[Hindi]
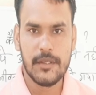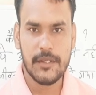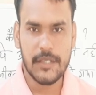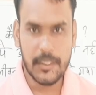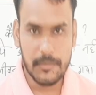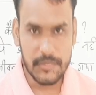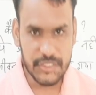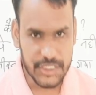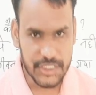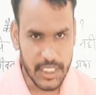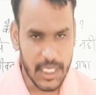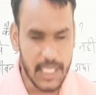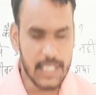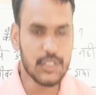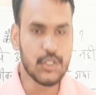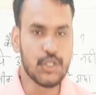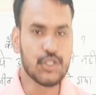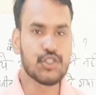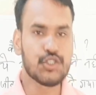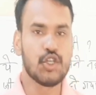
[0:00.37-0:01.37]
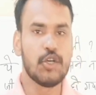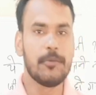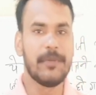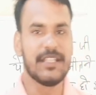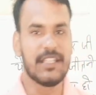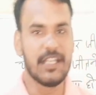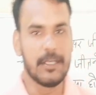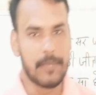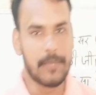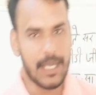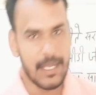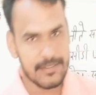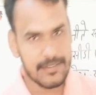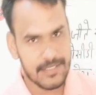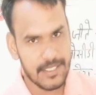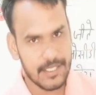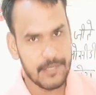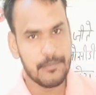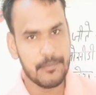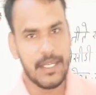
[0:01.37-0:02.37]
नमस्कार दोस्तों मैं दिलबाग
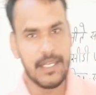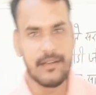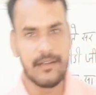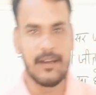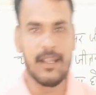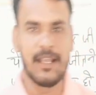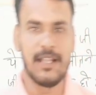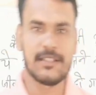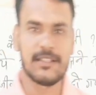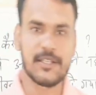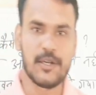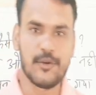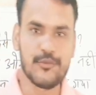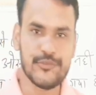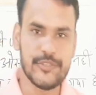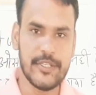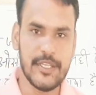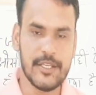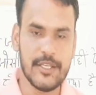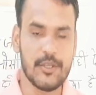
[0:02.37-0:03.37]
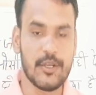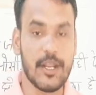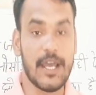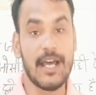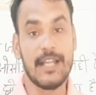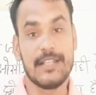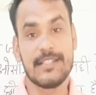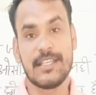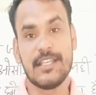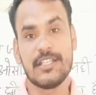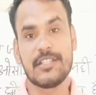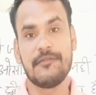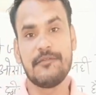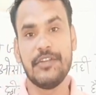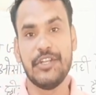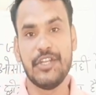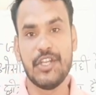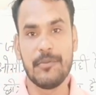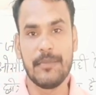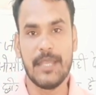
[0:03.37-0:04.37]
सिंह मेंटल हेल्थ काउंसलर और आज की इस
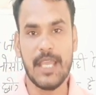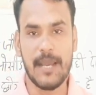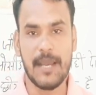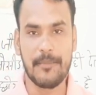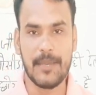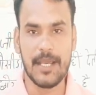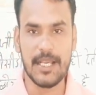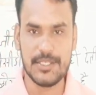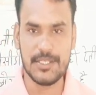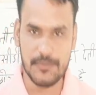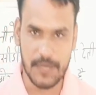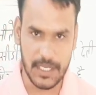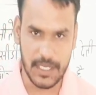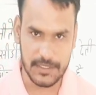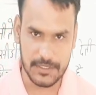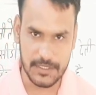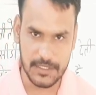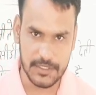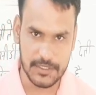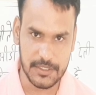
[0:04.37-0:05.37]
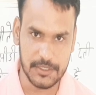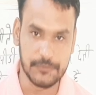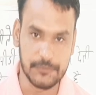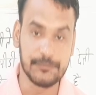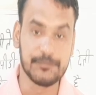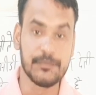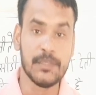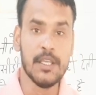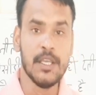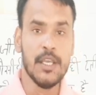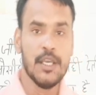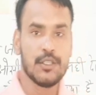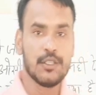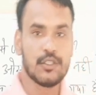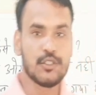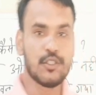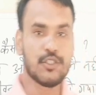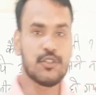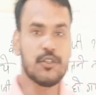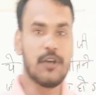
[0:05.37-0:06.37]
वीडियो में आपका स्वागत करता हूं
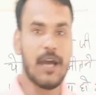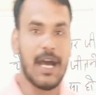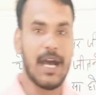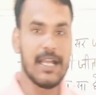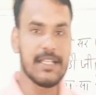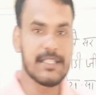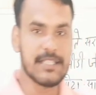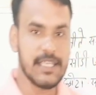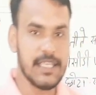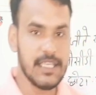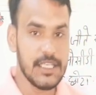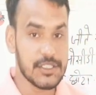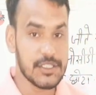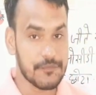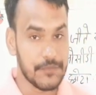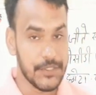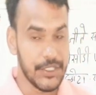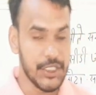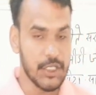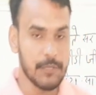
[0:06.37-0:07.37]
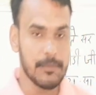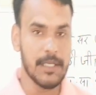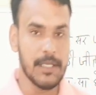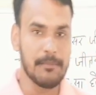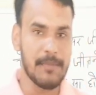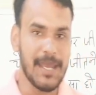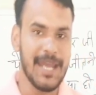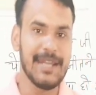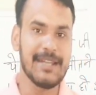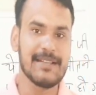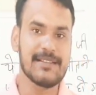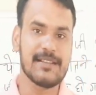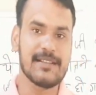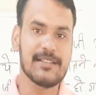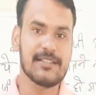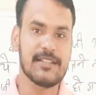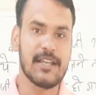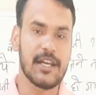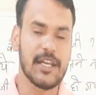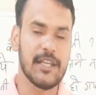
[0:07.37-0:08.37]
तो दोस्तों आज की इस वीडियो में मैं
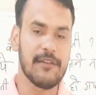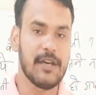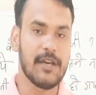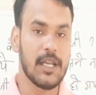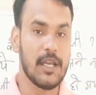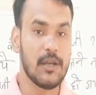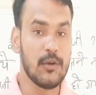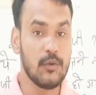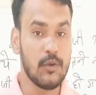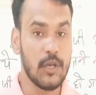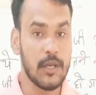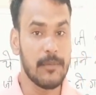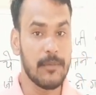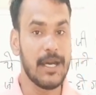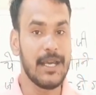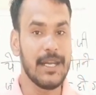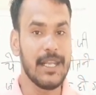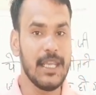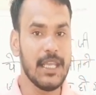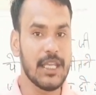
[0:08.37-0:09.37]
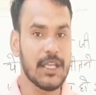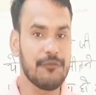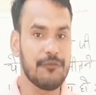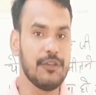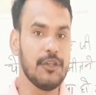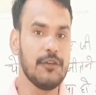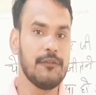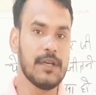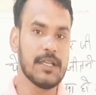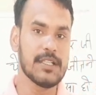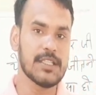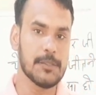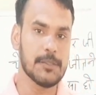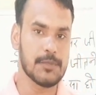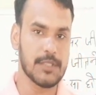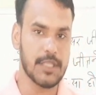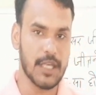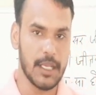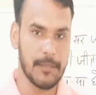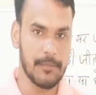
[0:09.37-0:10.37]
डिस्कस करने वाला हूं हमारे एक व्यूवर
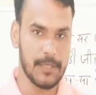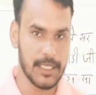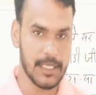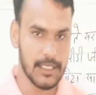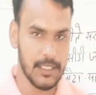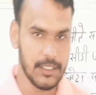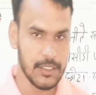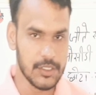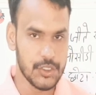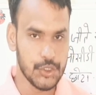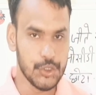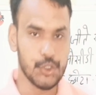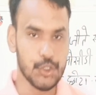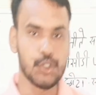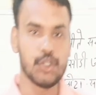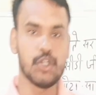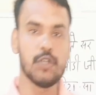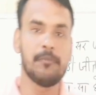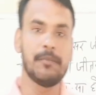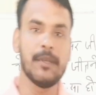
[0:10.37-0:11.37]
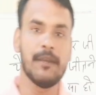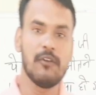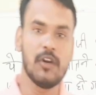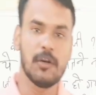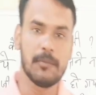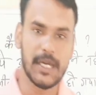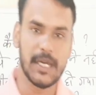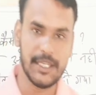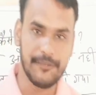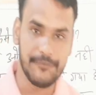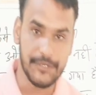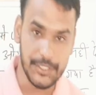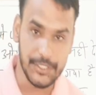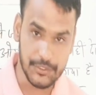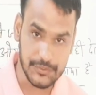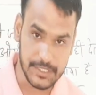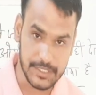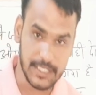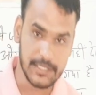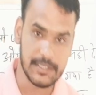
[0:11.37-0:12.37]
सब्सक्राइबर हैं यूट्यूब पे वो हमारी
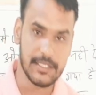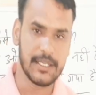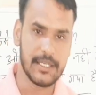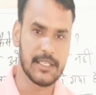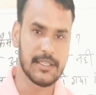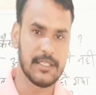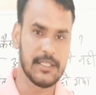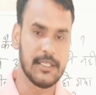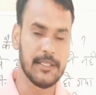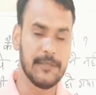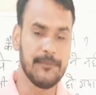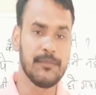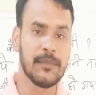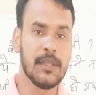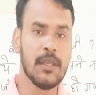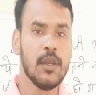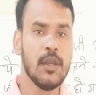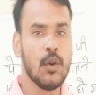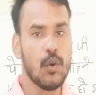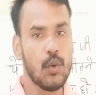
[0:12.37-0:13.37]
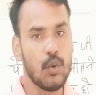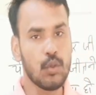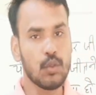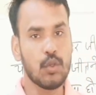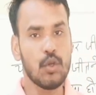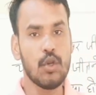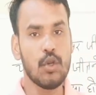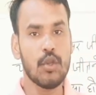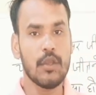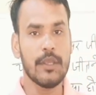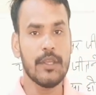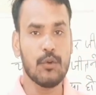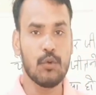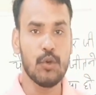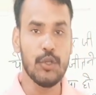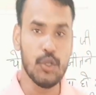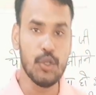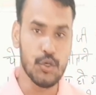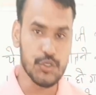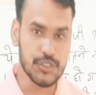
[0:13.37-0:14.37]
वीडियोस देखते रहते हैं उनको
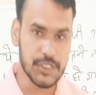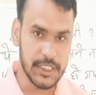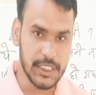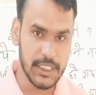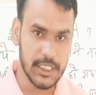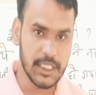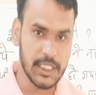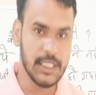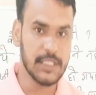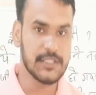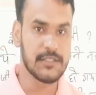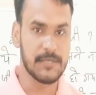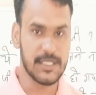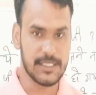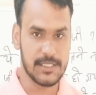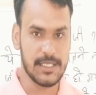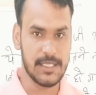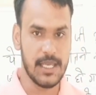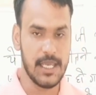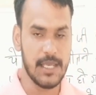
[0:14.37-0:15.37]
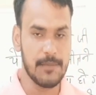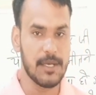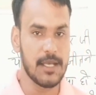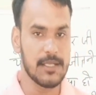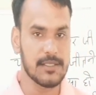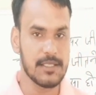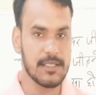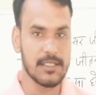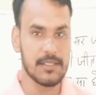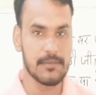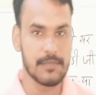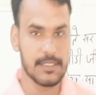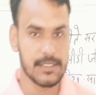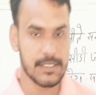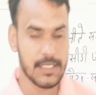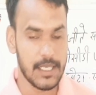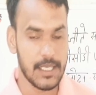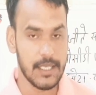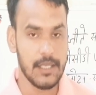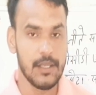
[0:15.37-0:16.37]
कोई ओसीडी की समस्या है मानसिक
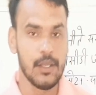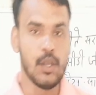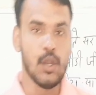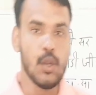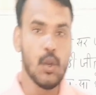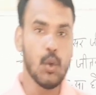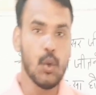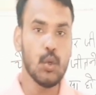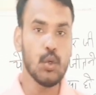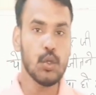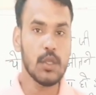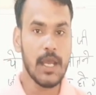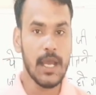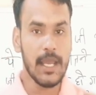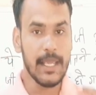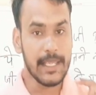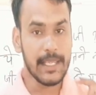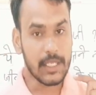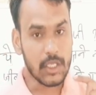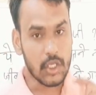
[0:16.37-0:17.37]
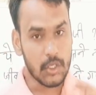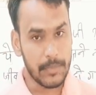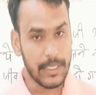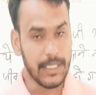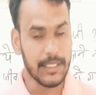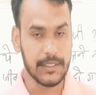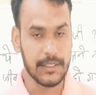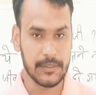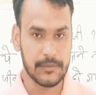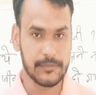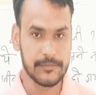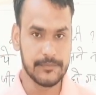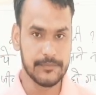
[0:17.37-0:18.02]
समस्या है उनका एक कमेंट